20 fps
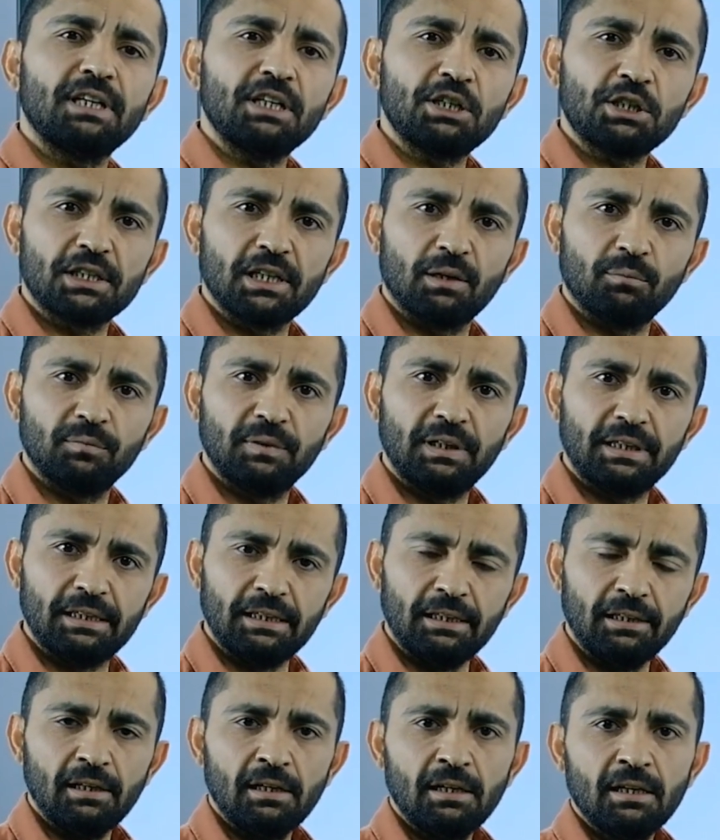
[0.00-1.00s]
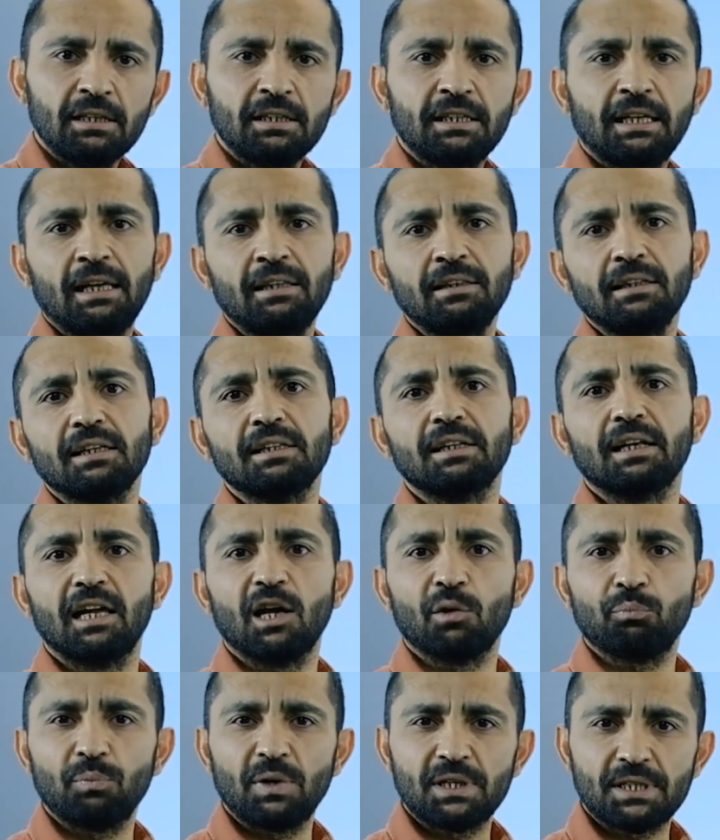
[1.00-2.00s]
işlemleri kendi adına
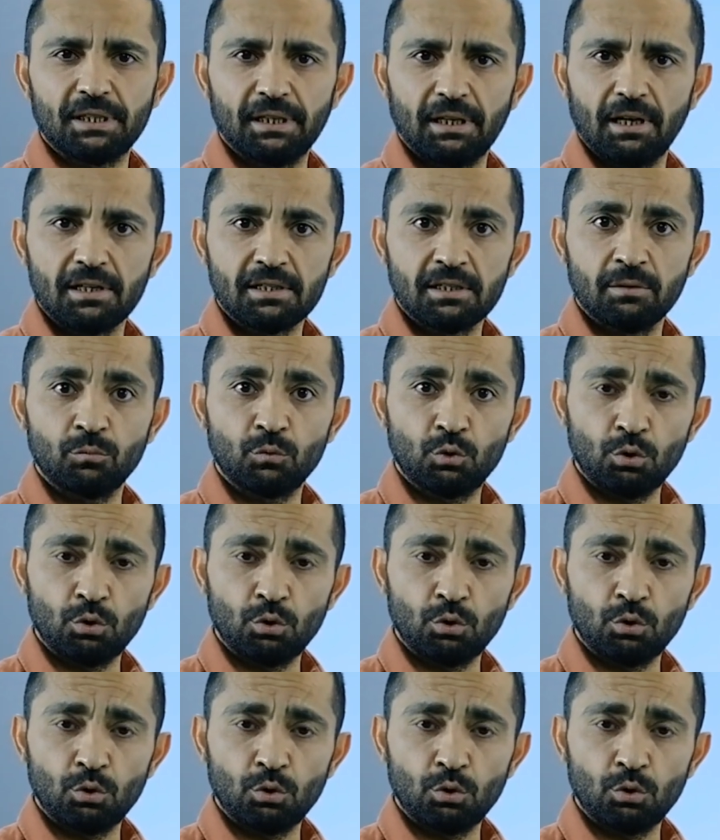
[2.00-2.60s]
yapması lazım.